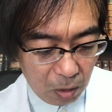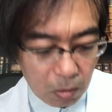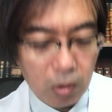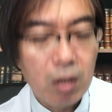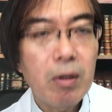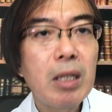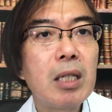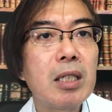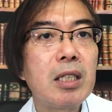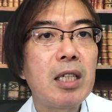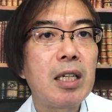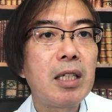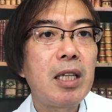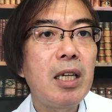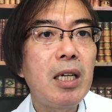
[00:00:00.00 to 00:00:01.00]
これはです
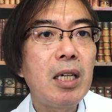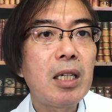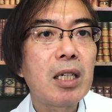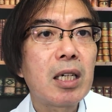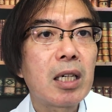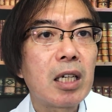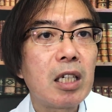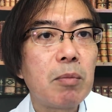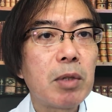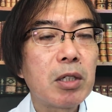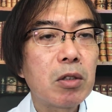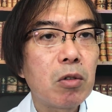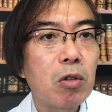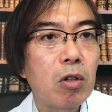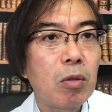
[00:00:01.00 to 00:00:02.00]
ね、定義から言いま
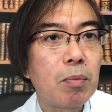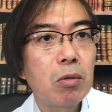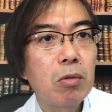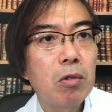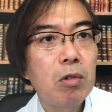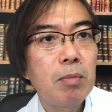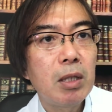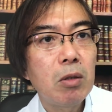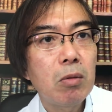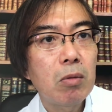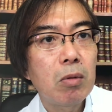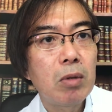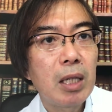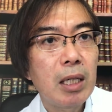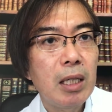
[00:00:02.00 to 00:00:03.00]
すと、この馬の
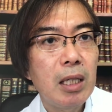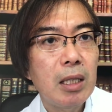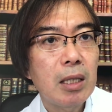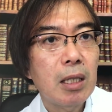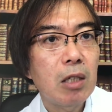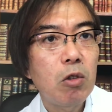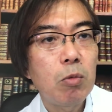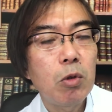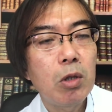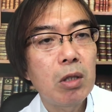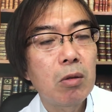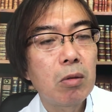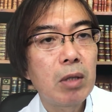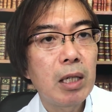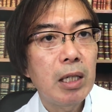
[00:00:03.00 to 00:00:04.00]
5台、遡っ
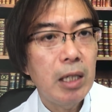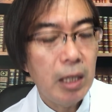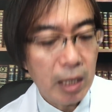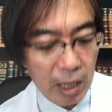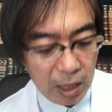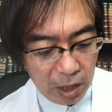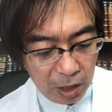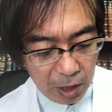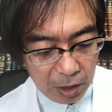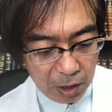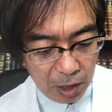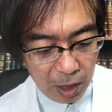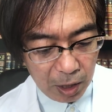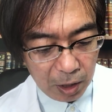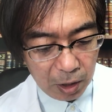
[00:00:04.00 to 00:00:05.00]
て5台以内にで
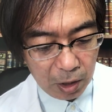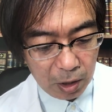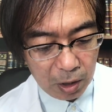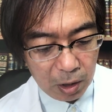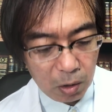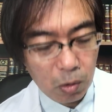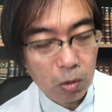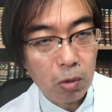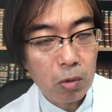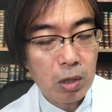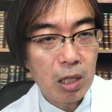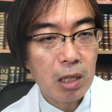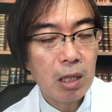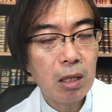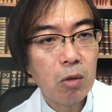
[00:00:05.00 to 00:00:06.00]
すね、お父
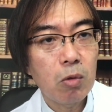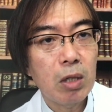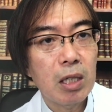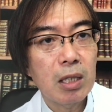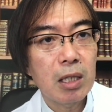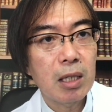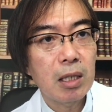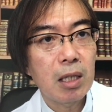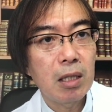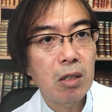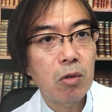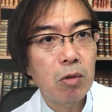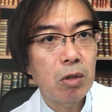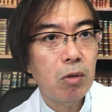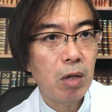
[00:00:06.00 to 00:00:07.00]
さん方お母さん方に
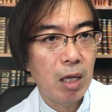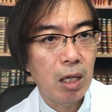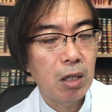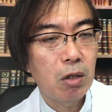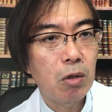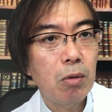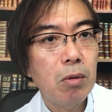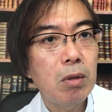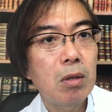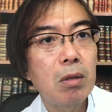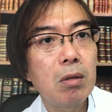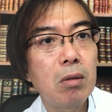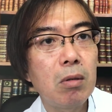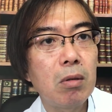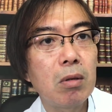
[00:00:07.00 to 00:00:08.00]
それぞれ共
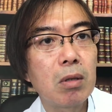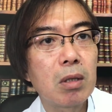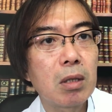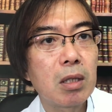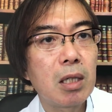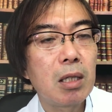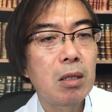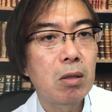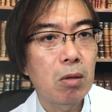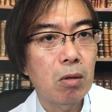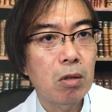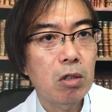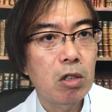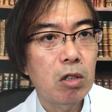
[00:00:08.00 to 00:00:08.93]
通の先祖